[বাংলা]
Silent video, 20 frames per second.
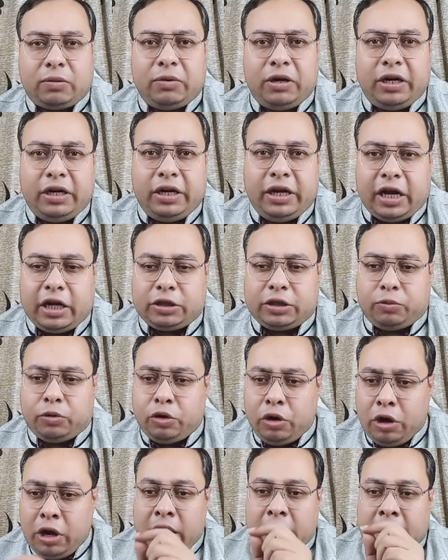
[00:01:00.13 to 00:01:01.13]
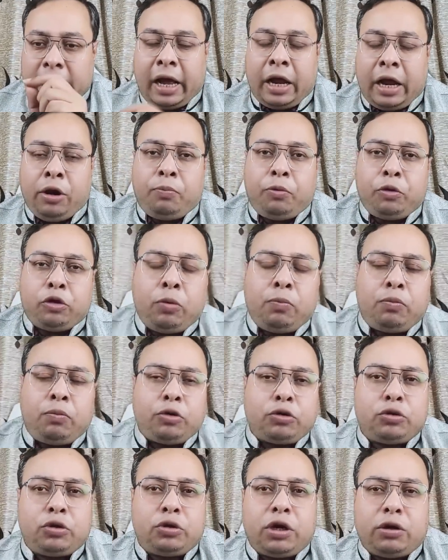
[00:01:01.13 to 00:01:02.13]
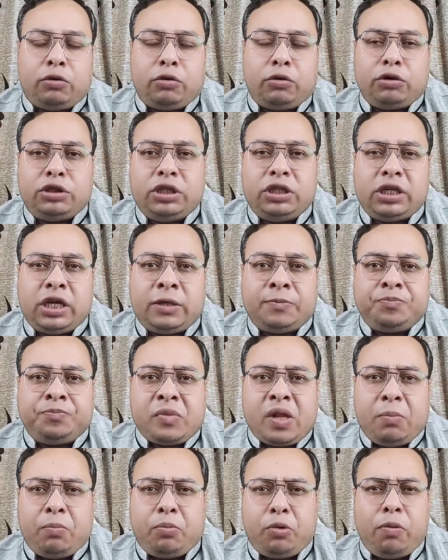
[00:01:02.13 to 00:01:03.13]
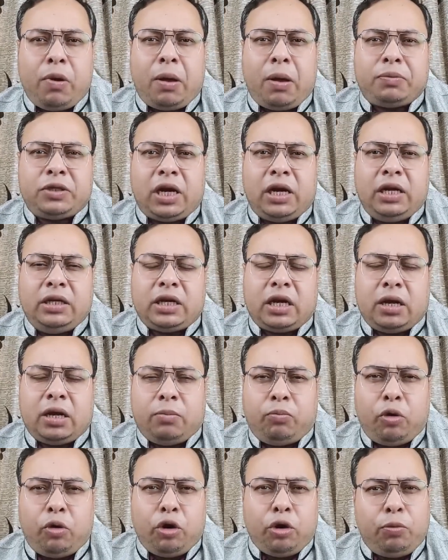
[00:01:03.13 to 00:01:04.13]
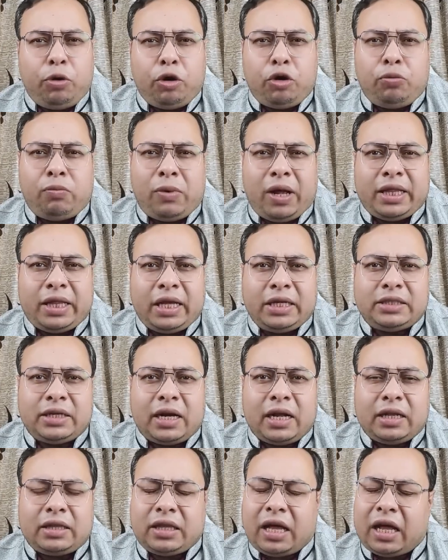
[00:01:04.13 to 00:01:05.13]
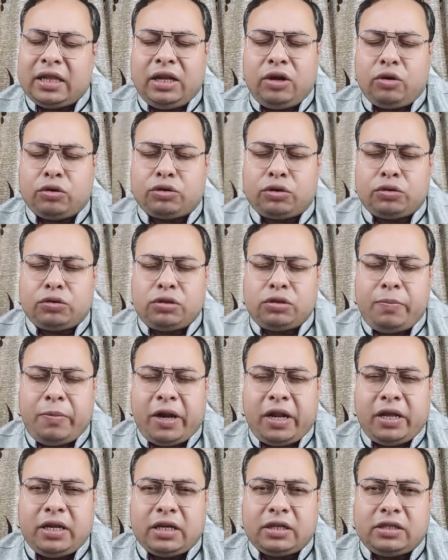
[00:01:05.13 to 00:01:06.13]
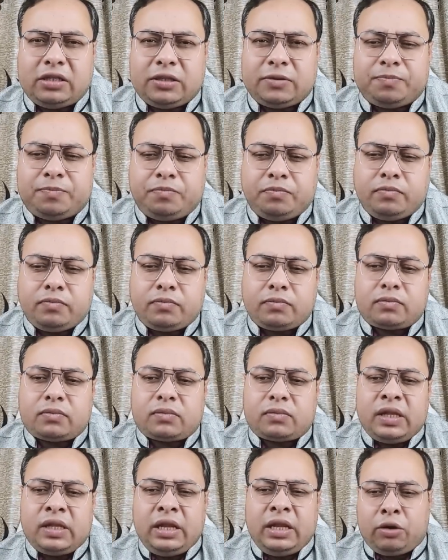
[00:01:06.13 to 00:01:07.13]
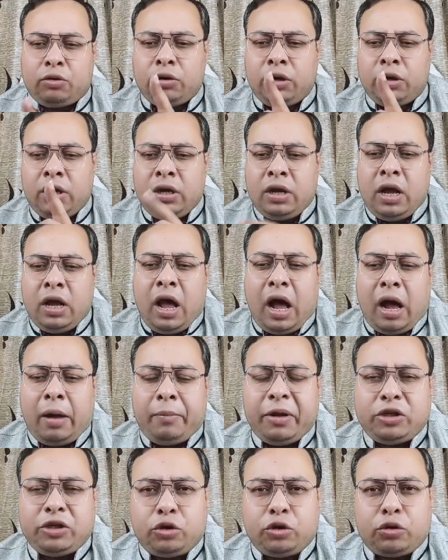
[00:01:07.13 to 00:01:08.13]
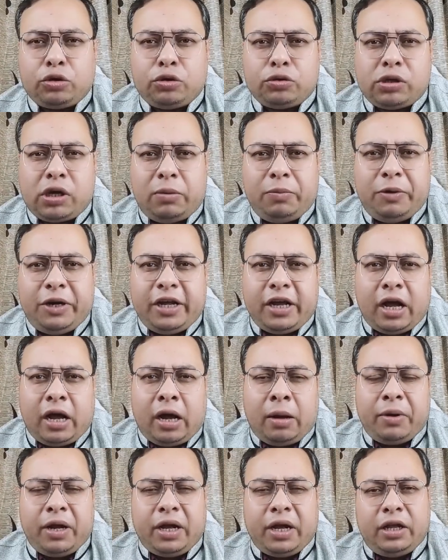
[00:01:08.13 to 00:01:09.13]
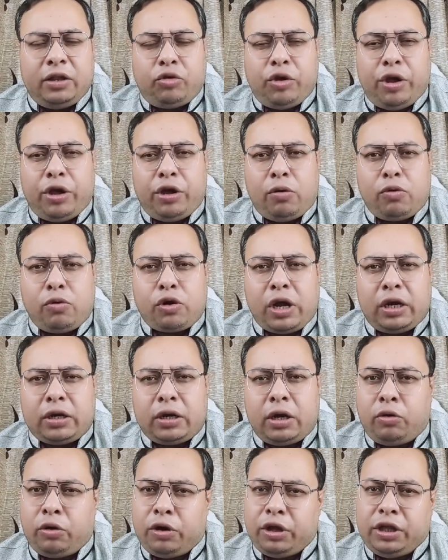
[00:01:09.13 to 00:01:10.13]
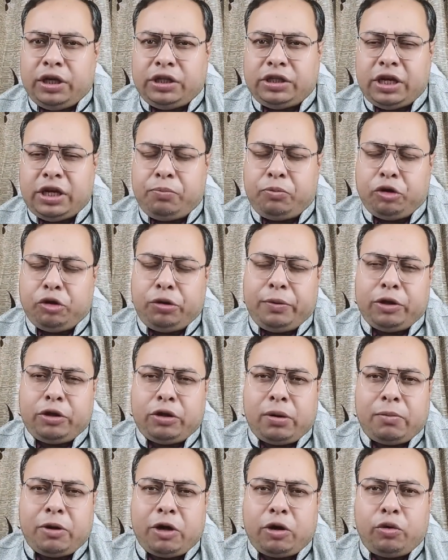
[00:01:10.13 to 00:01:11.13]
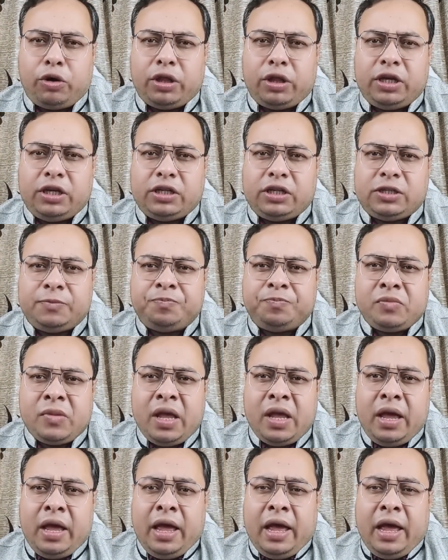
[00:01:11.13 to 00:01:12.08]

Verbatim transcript: আপনাদের সামনে নিয়ে আসবো কেন প্রথম প্রশ্নটা করছি যে প্রভাবশালী যারা বড় বড় মাথা যারা তাদের অস্বস্তি বেড়ে যাচ্ছে দেখুন আমরা ছোট সোশ্যাল মিডিয়া আমরা কিন্তু এই খবর কালকে করে দিয়েছি এই প্রতিবেদন আমরা করে দিয়েছি